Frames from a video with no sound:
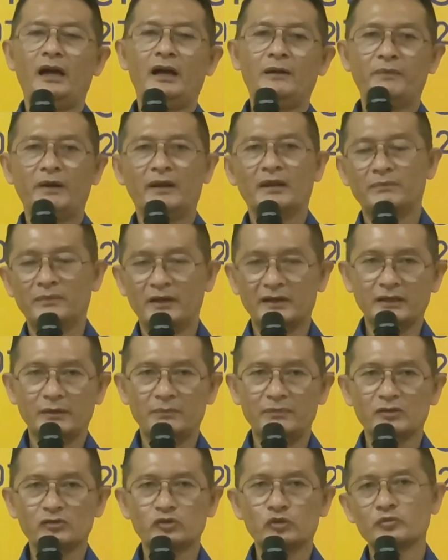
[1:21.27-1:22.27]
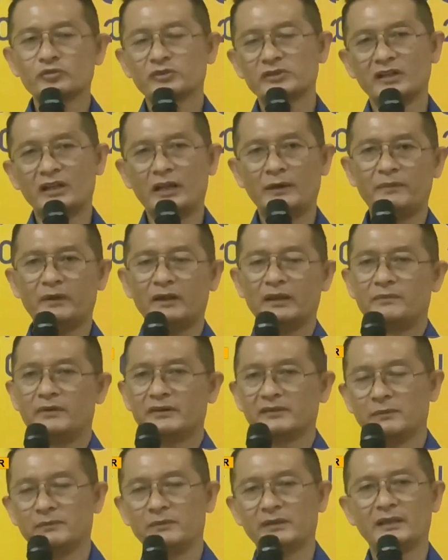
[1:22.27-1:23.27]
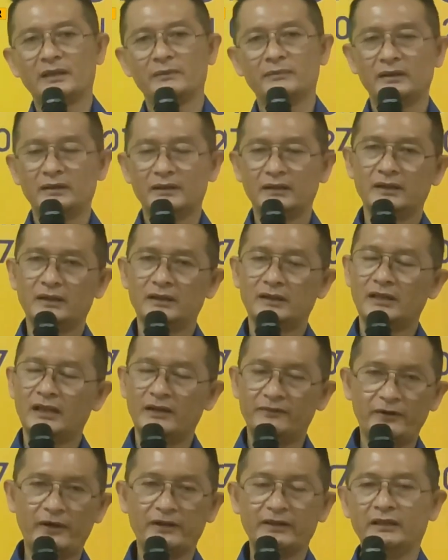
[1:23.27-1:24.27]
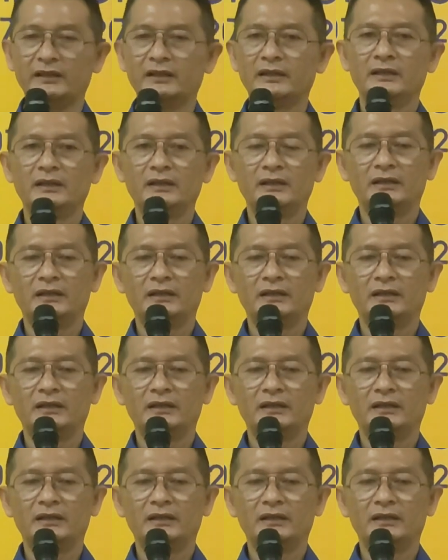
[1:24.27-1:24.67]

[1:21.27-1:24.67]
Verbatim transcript: apa lemahnya Bang Sumsel, apa lemahnya eh, Lavani.